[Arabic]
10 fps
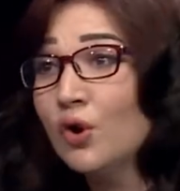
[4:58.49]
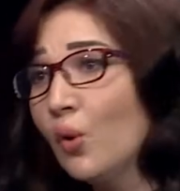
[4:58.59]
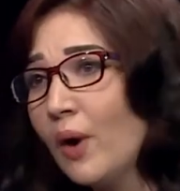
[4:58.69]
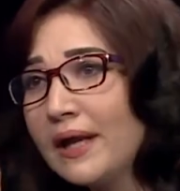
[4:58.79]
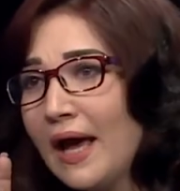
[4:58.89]

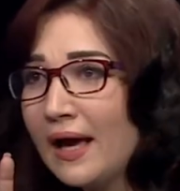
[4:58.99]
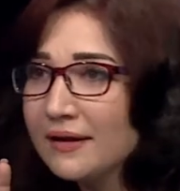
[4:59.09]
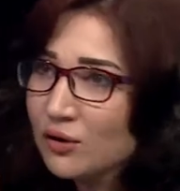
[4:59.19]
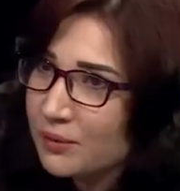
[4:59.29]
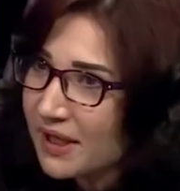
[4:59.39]
وأنا
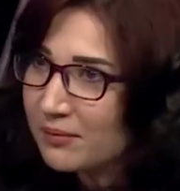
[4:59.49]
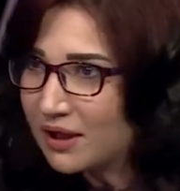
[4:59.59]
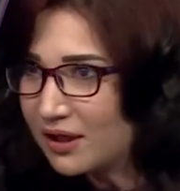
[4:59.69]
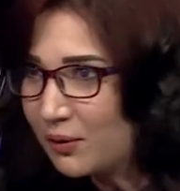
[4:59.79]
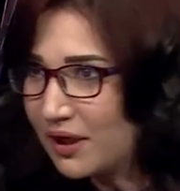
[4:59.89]
قاعدة وبكامل
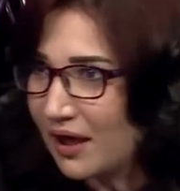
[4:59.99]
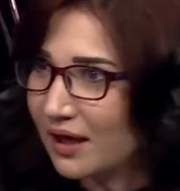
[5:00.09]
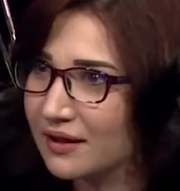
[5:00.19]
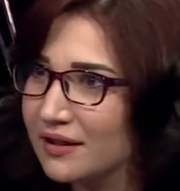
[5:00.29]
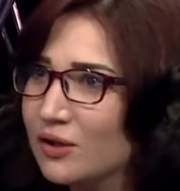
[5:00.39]
قواية
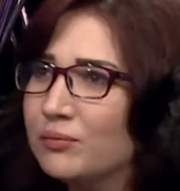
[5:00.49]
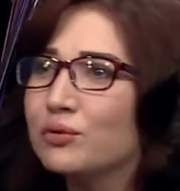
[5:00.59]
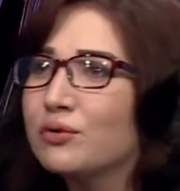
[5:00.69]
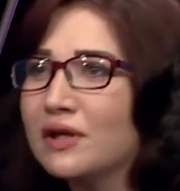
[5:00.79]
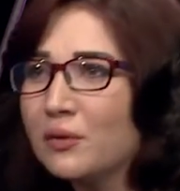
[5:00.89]
عقلية
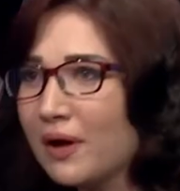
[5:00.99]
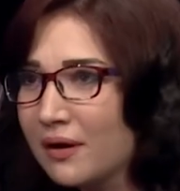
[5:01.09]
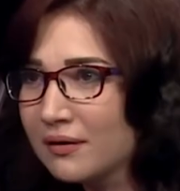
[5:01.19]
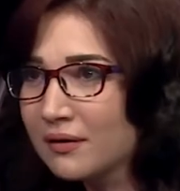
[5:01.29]
وبكل رواق